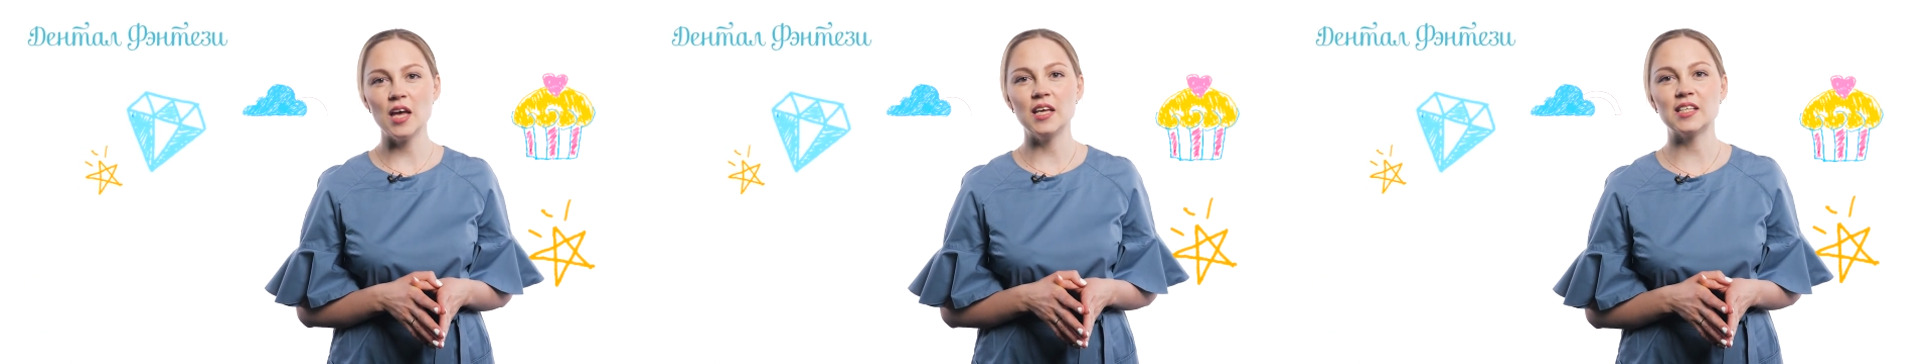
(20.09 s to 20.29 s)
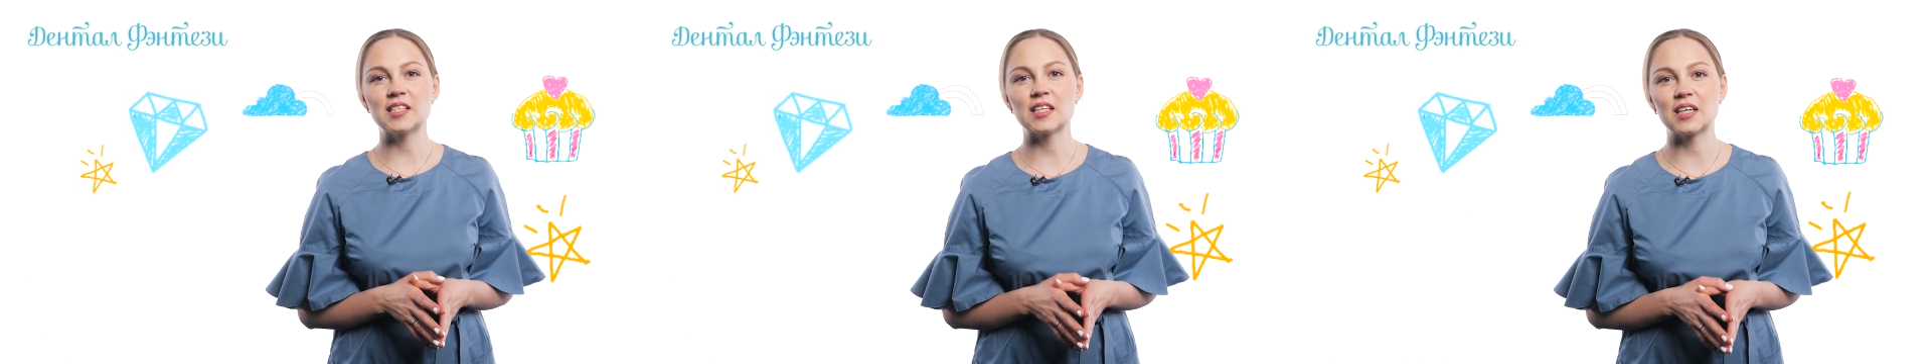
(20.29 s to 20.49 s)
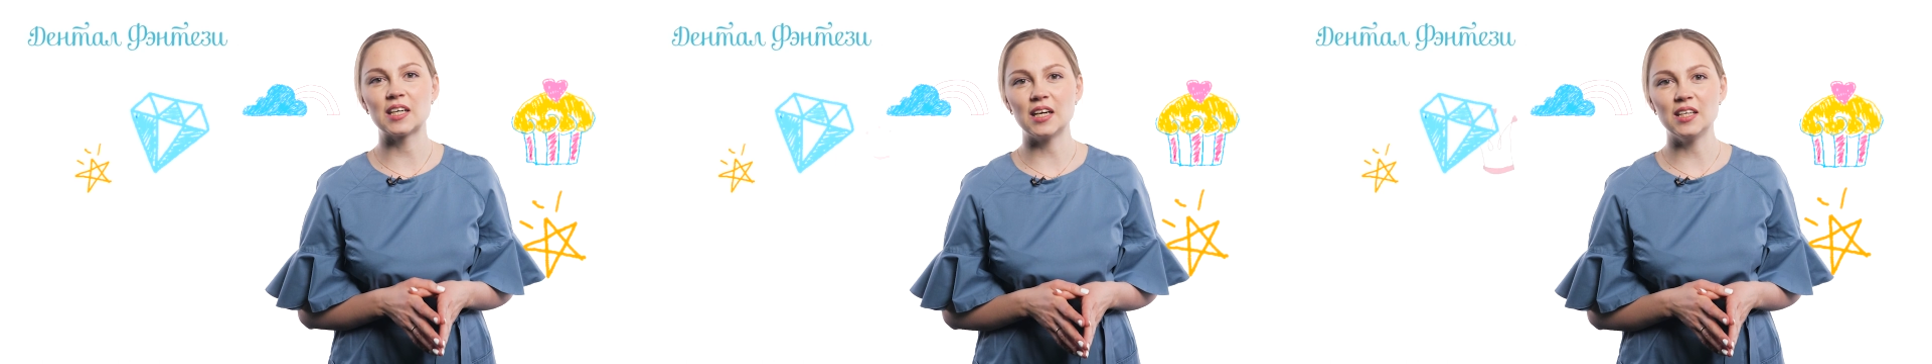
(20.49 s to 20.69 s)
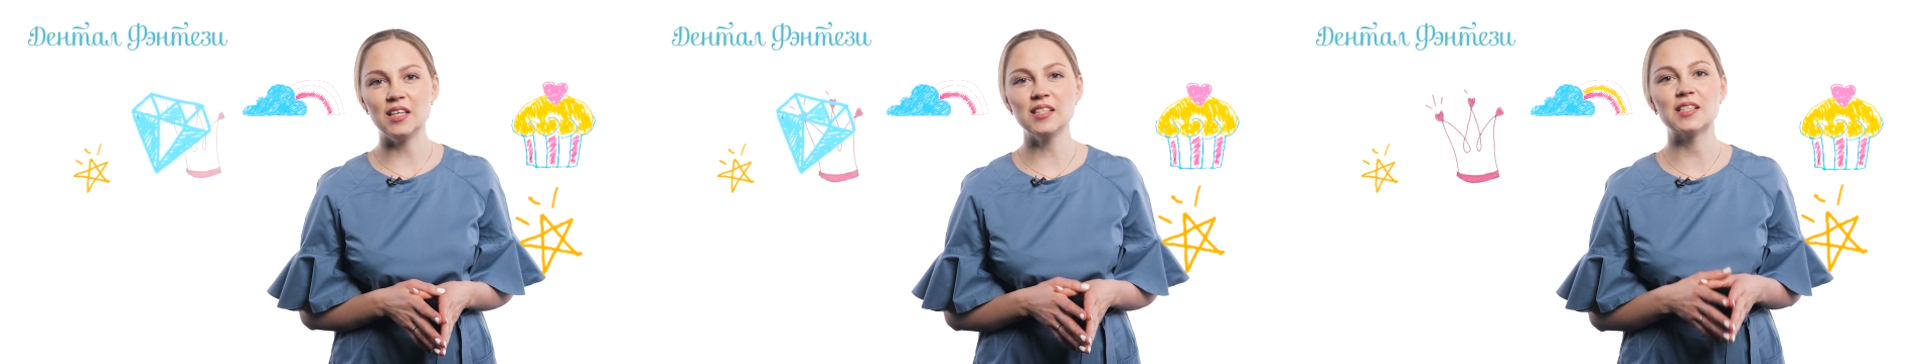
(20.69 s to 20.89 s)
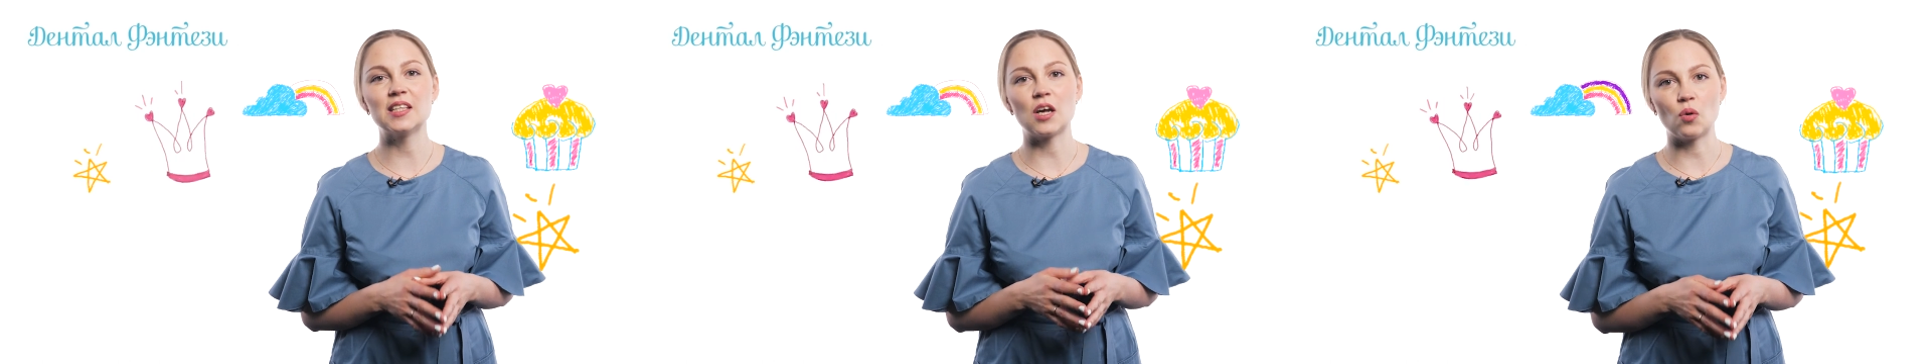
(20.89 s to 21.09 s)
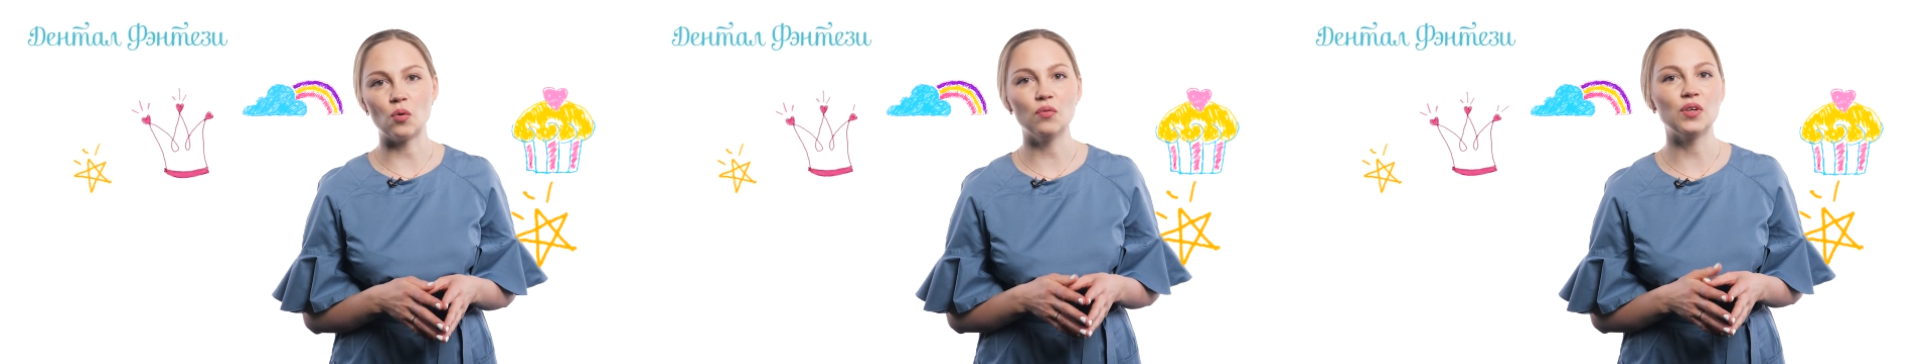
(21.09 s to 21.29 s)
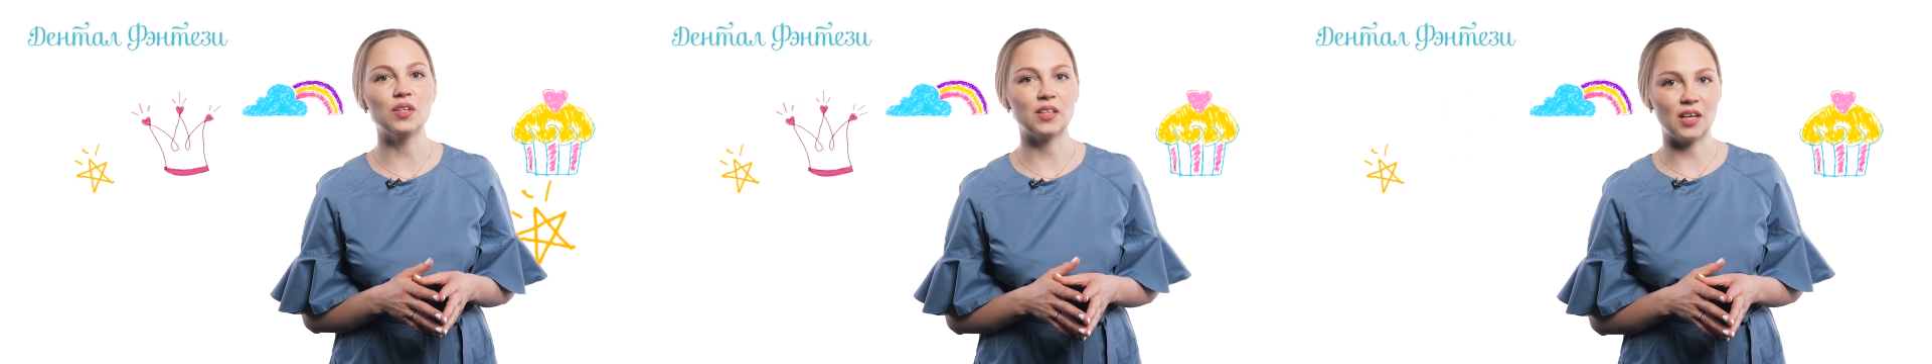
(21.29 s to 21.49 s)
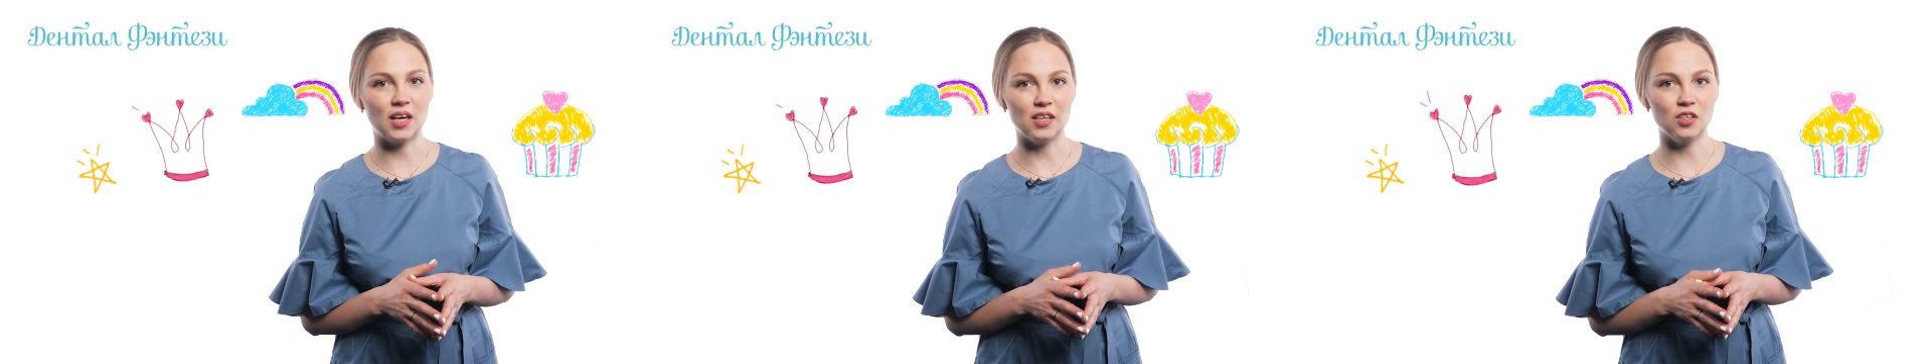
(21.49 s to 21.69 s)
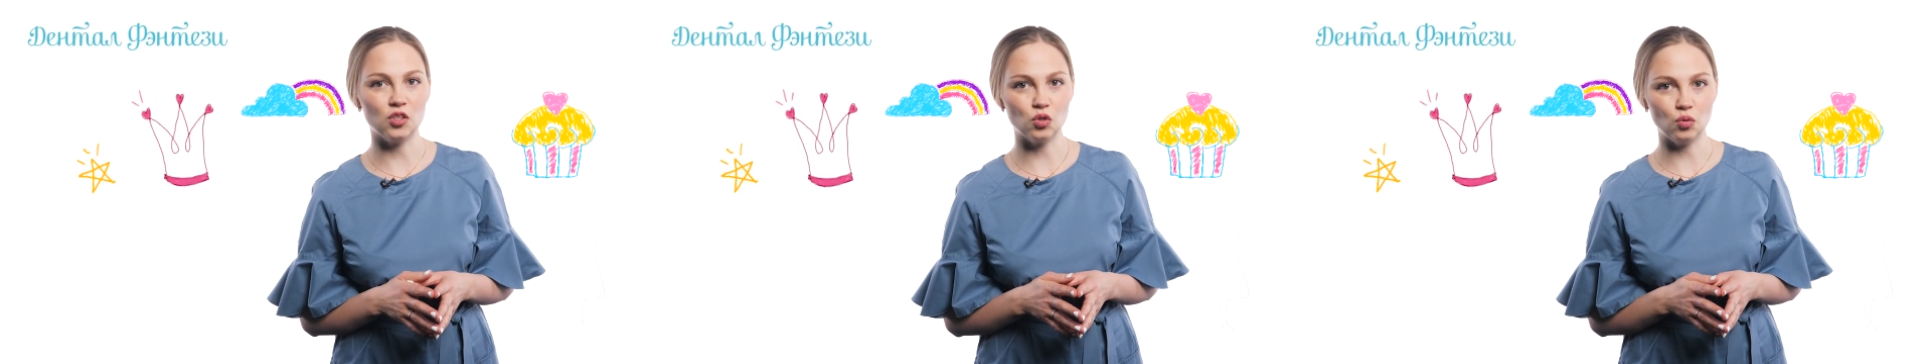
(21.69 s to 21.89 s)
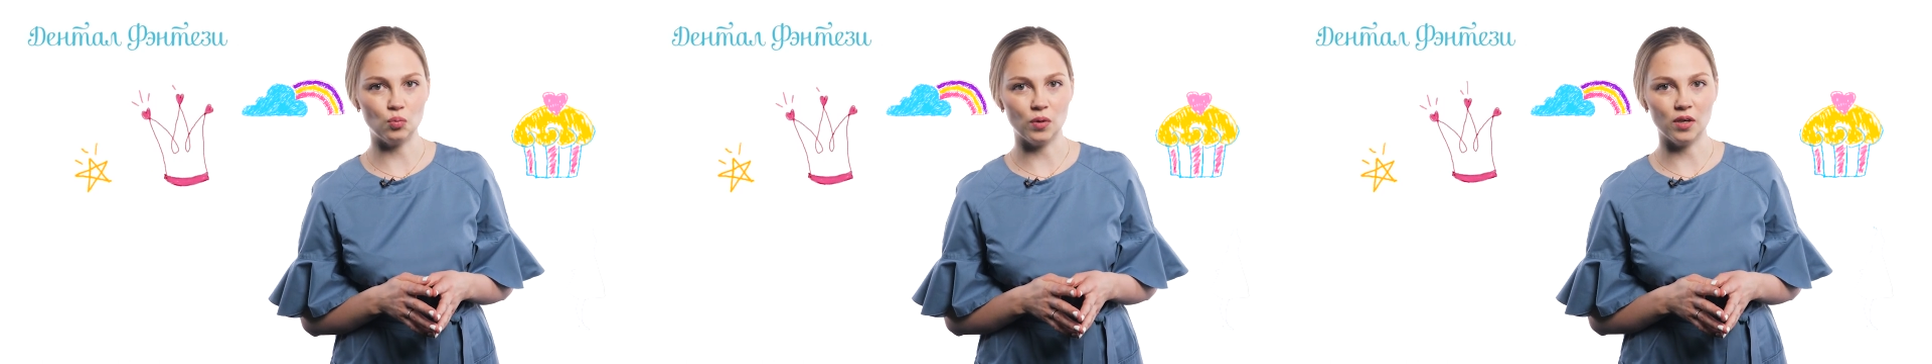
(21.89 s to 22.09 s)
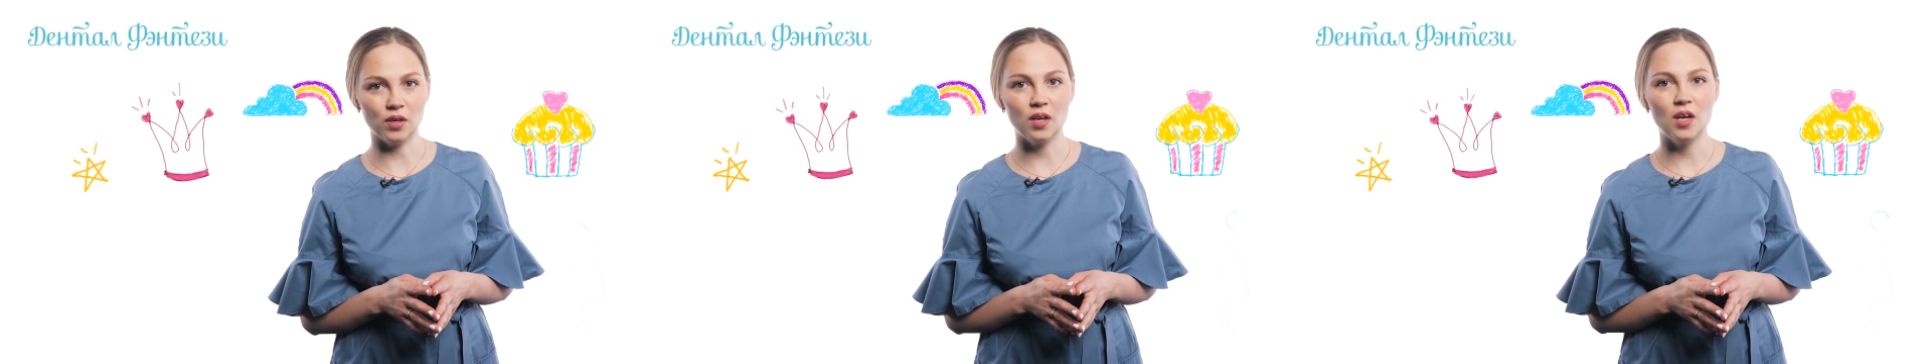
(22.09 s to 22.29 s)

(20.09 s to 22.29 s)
и сохранить здоровые ткани зуба.